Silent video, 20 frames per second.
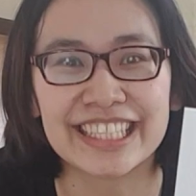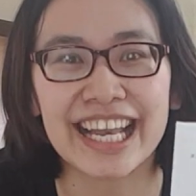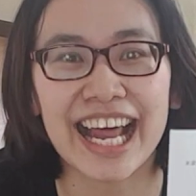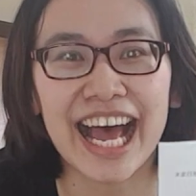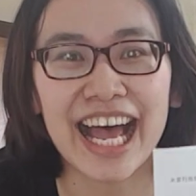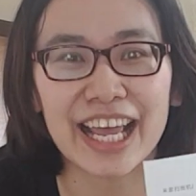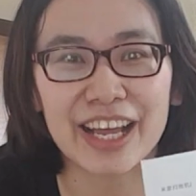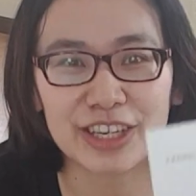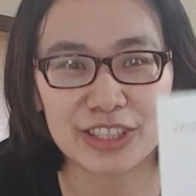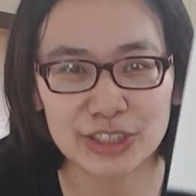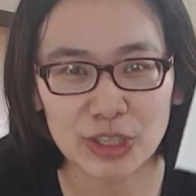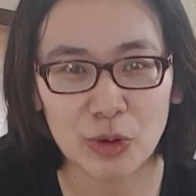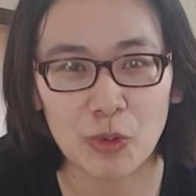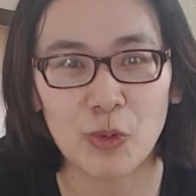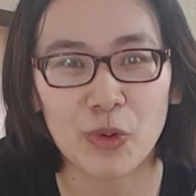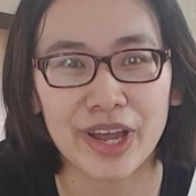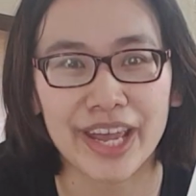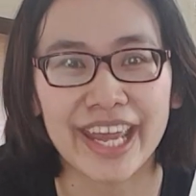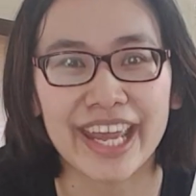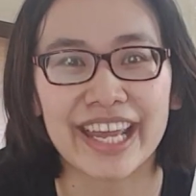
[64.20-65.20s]
นได้ก็จะโอ
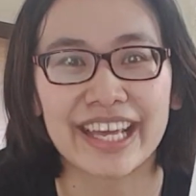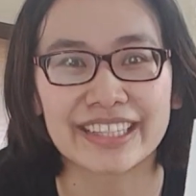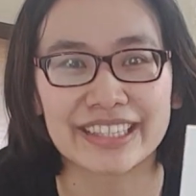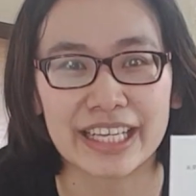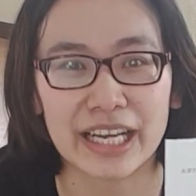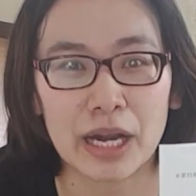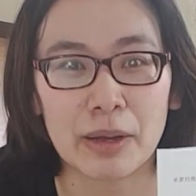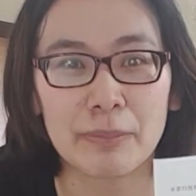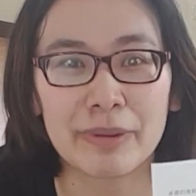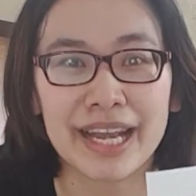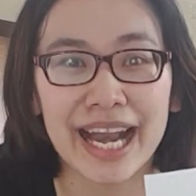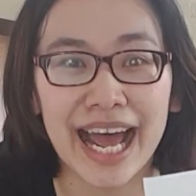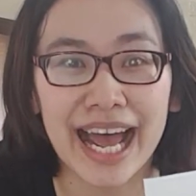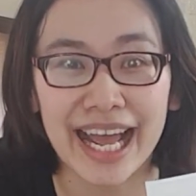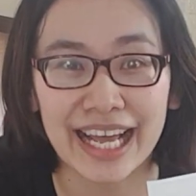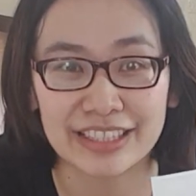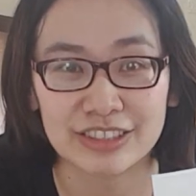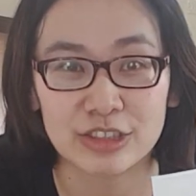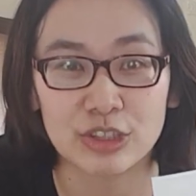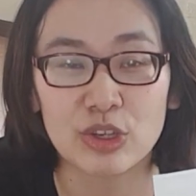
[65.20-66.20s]
เค แต่ถ้าไม่ได้
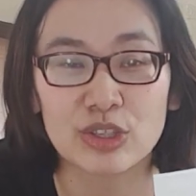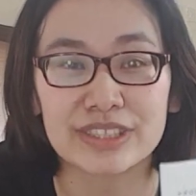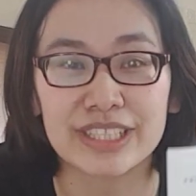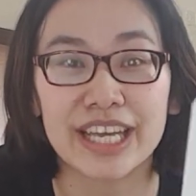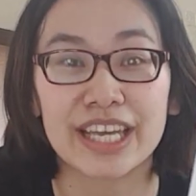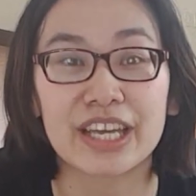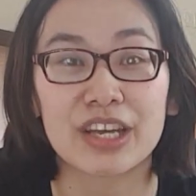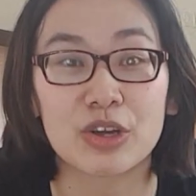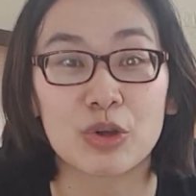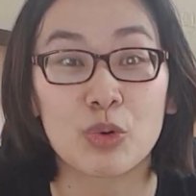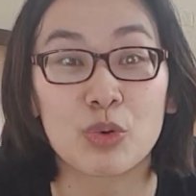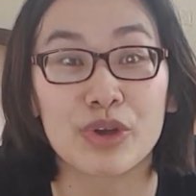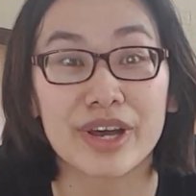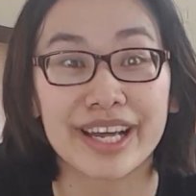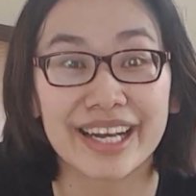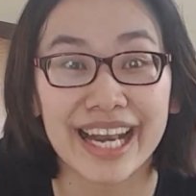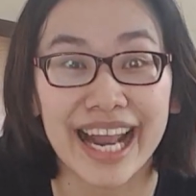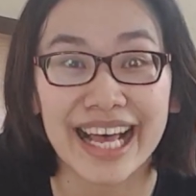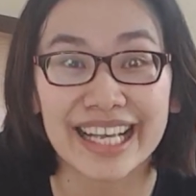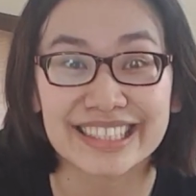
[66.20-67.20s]
อาจจะต้องใช้
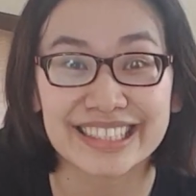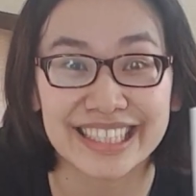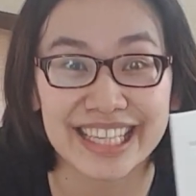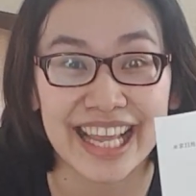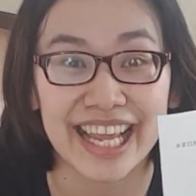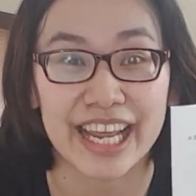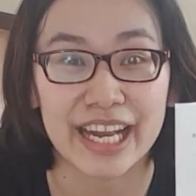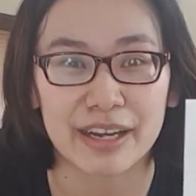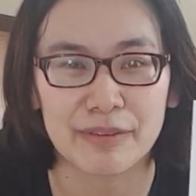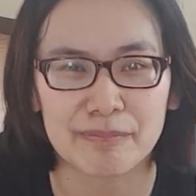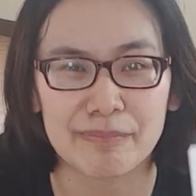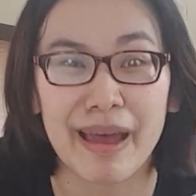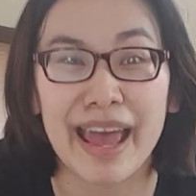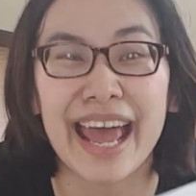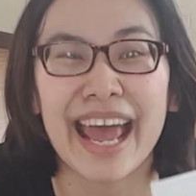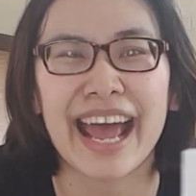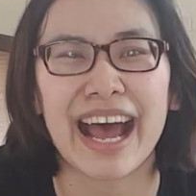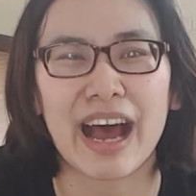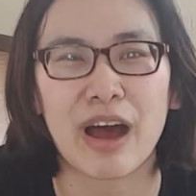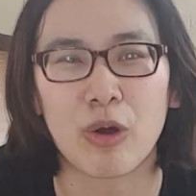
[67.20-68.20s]
Google Translate แปล
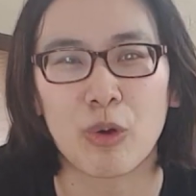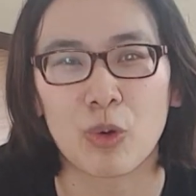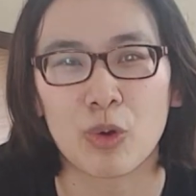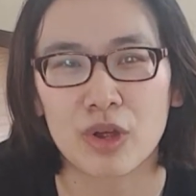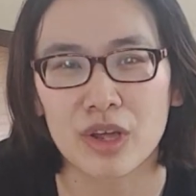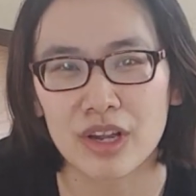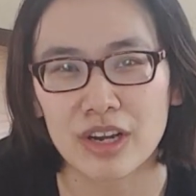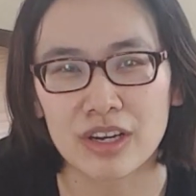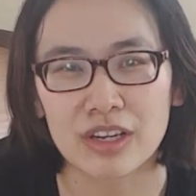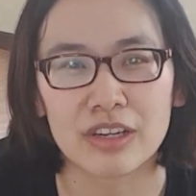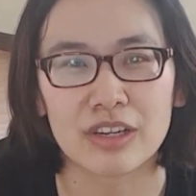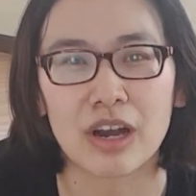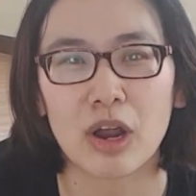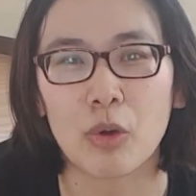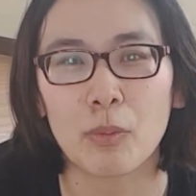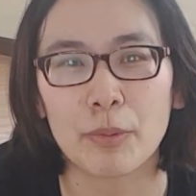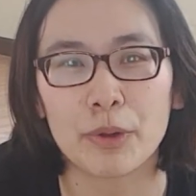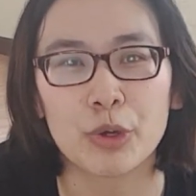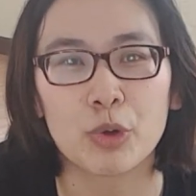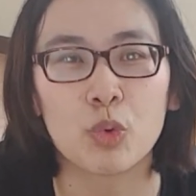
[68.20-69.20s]
เอา หรือเรา
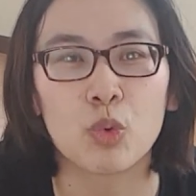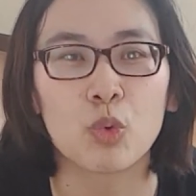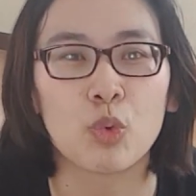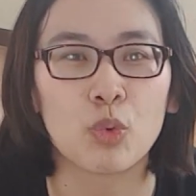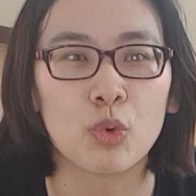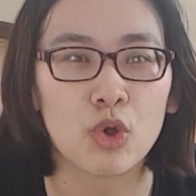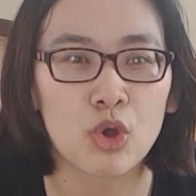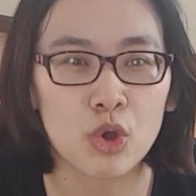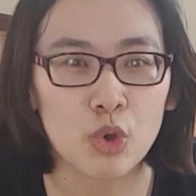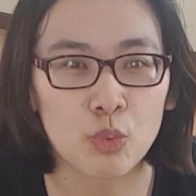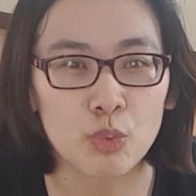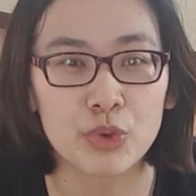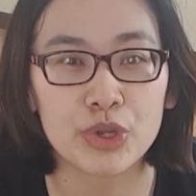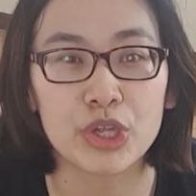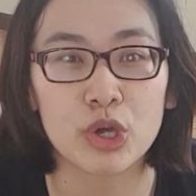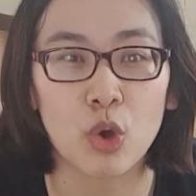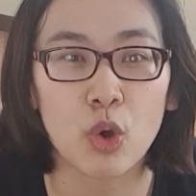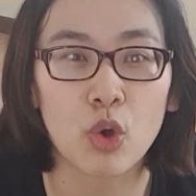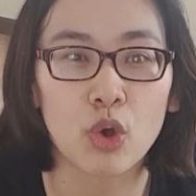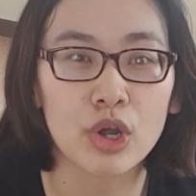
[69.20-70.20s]
ไปดูวิ
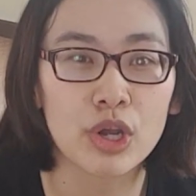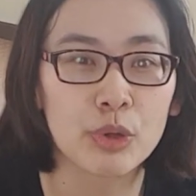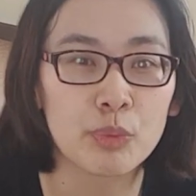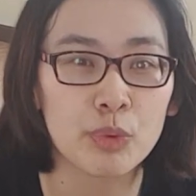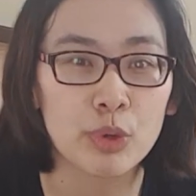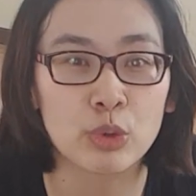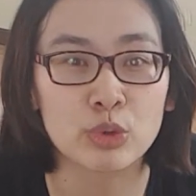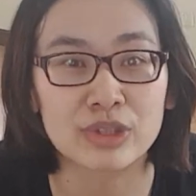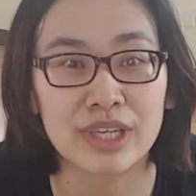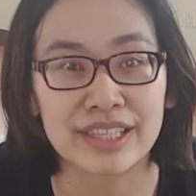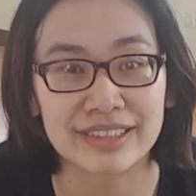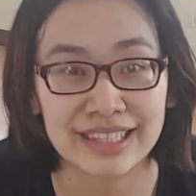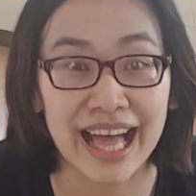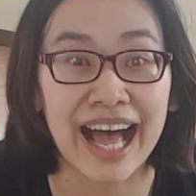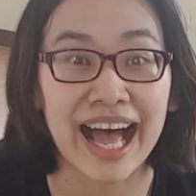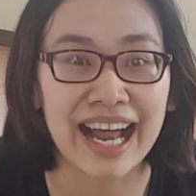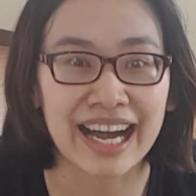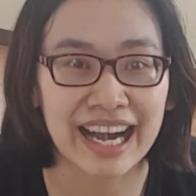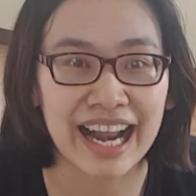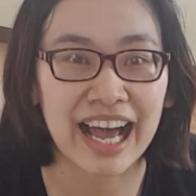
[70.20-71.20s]
ดีโอรีวิว
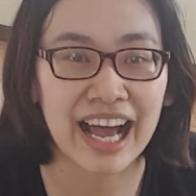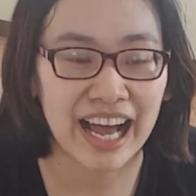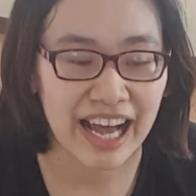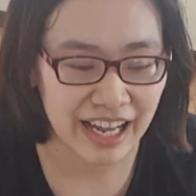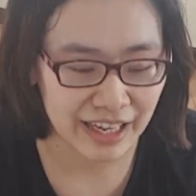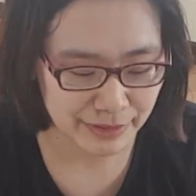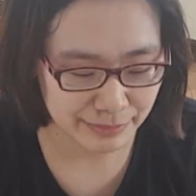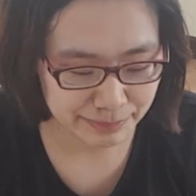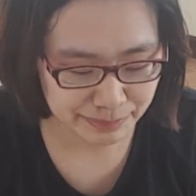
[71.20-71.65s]
ต่างๆนะคะ